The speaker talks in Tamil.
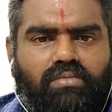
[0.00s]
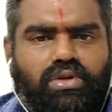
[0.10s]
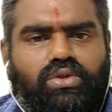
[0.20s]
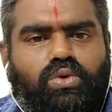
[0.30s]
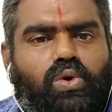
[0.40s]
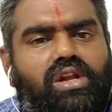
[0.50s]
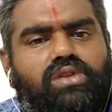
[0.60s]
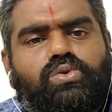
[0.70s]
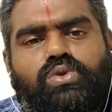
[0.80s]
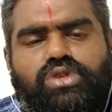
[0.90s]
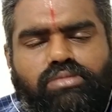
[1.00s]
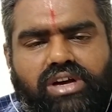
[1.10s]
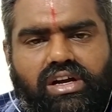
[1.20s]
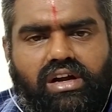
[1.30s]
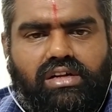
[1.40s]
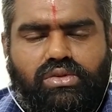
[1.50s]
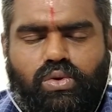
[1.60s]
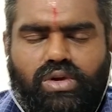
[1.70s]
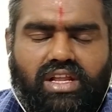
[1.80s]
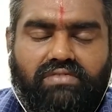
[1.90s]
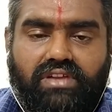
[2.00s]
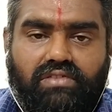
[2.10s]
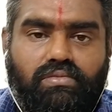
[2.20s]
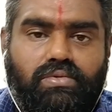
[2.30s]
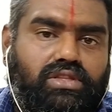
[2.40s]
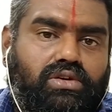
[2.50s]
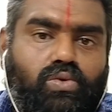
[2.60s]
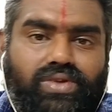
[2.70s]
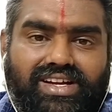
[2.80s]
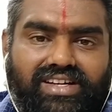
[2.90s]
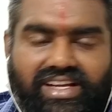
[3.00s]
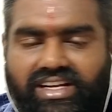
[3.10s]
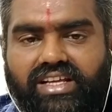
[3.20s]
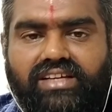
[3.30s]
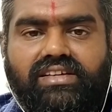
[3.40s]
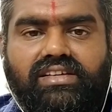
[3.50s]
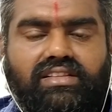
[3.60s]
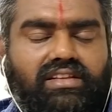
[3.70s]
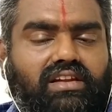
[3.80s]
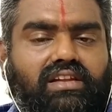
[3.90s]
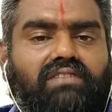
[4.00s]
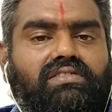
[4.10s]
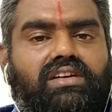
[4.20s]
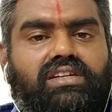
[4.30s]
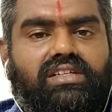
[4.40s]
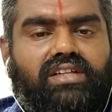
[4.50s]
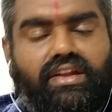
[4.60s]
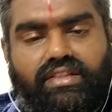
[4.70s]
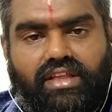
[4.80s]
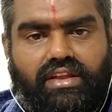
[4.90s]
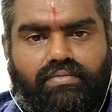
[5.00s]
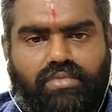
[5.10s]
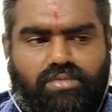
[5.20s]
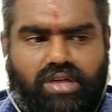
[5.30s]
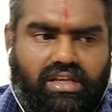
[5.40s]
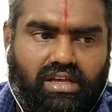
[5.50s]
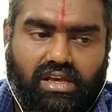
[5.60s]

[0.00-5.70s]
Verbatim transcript: இப்போ தொழில் சூக்ஷமங்கள் தொழிலை விரிவுபடுத்தக்கூடிய டெக்னிக் இதெல்லாம் அவங்களுக்கு நல்லா தெரியும் மாதிரி